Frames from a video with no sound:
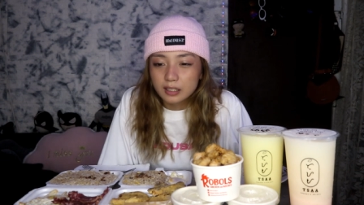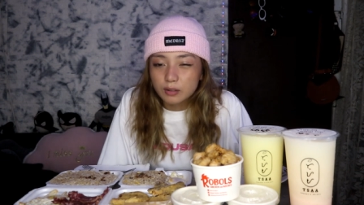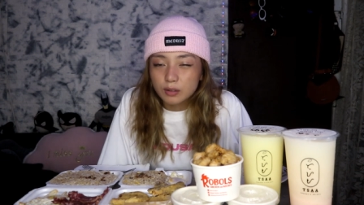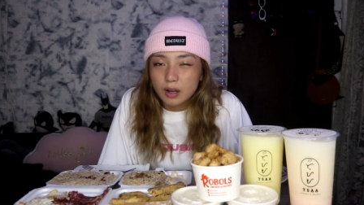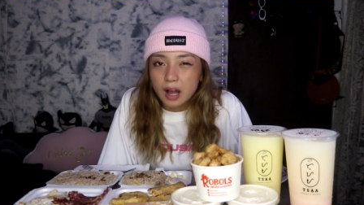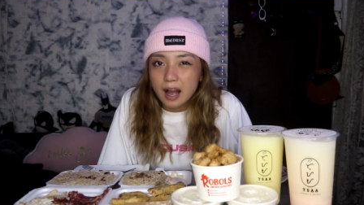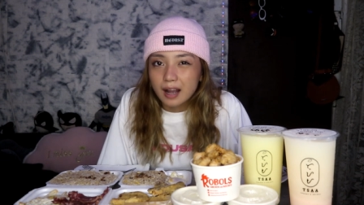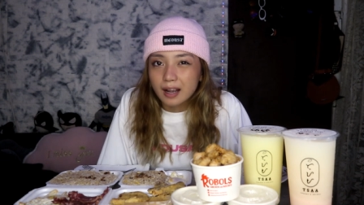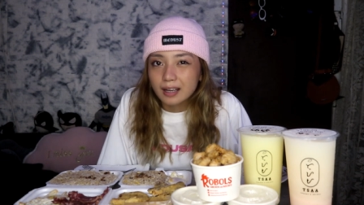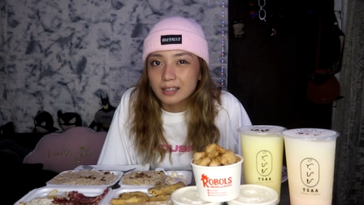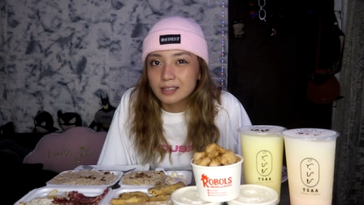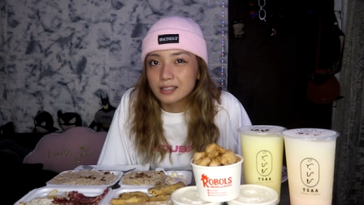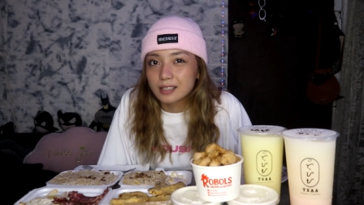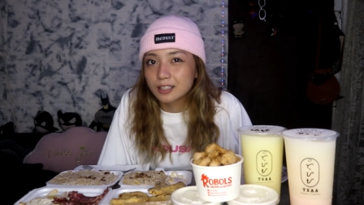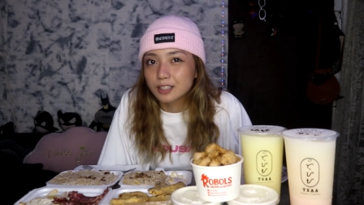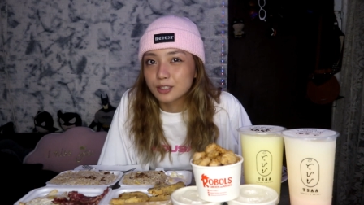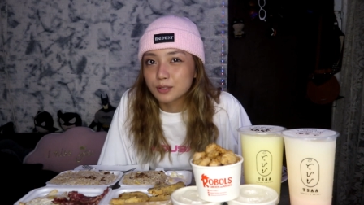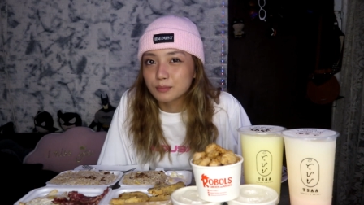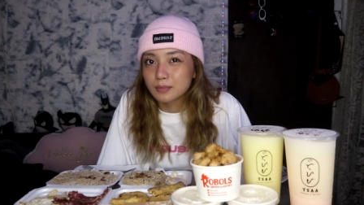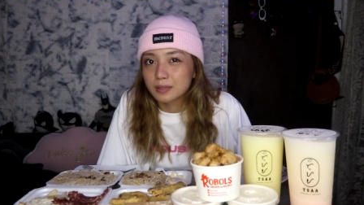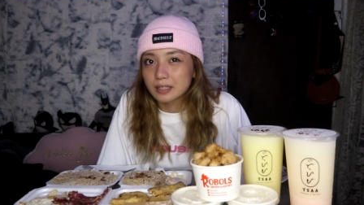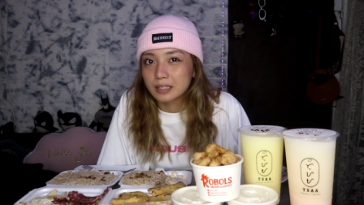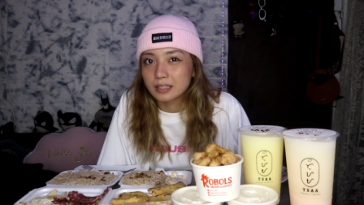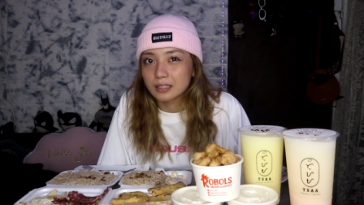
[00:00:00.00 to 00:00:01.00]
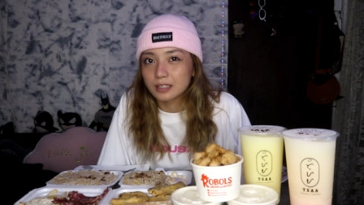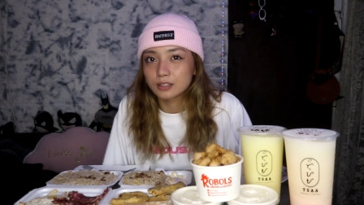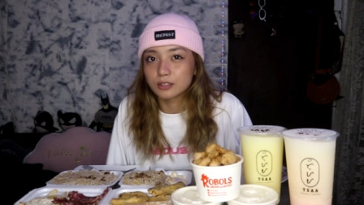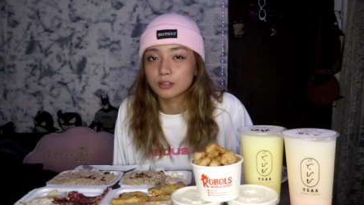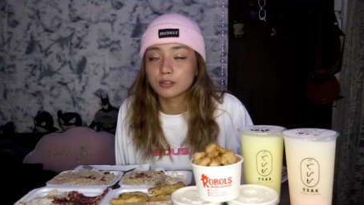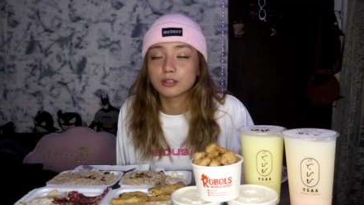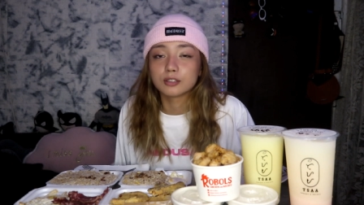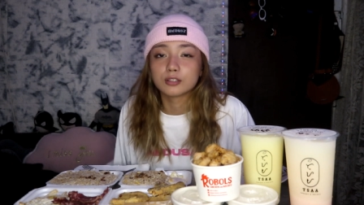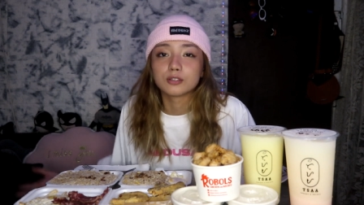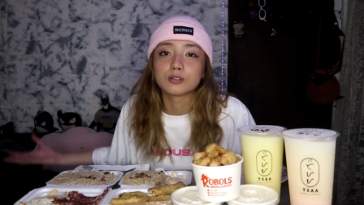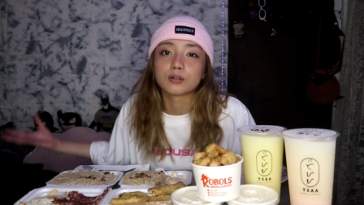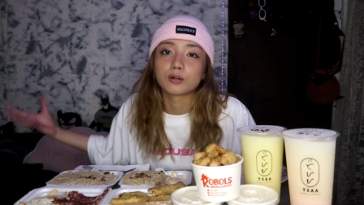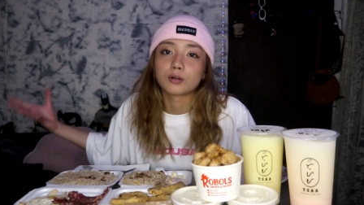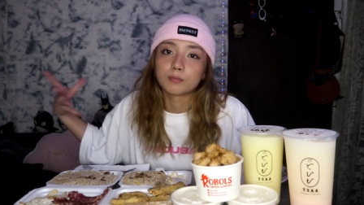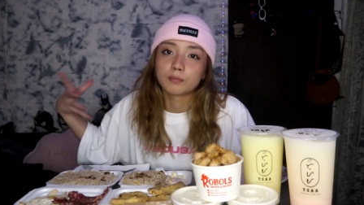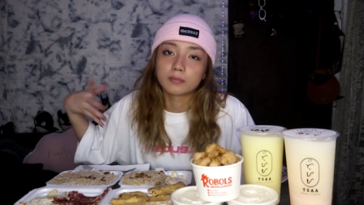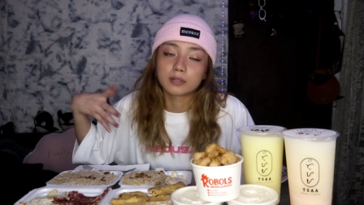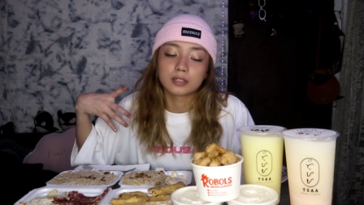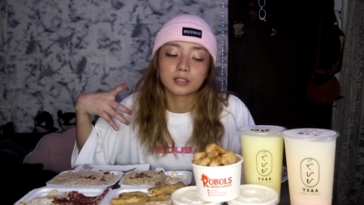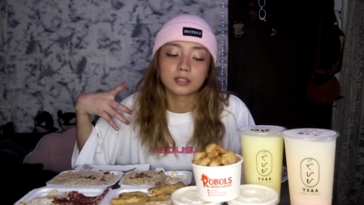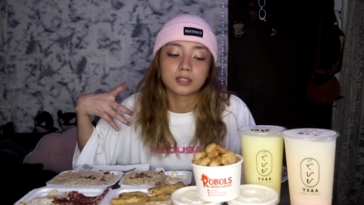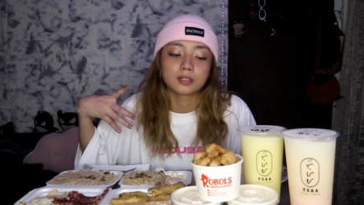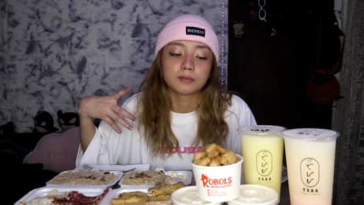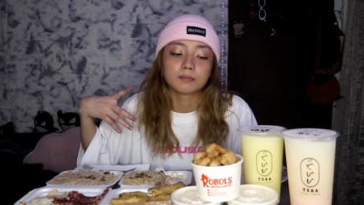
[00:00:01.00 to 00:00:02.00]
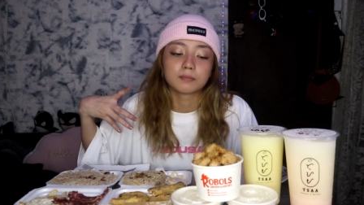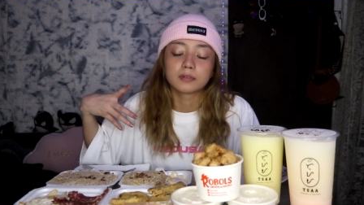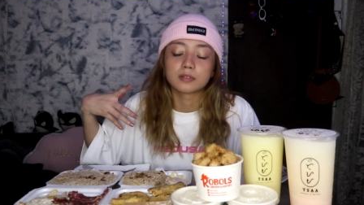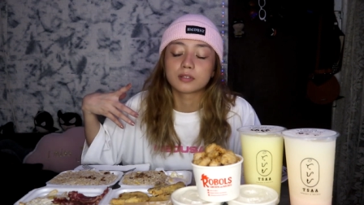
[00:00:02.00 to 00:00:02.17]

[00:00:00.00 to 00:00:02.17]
yung hangin lang yung marinig niyo, hindi niyo ako marinig.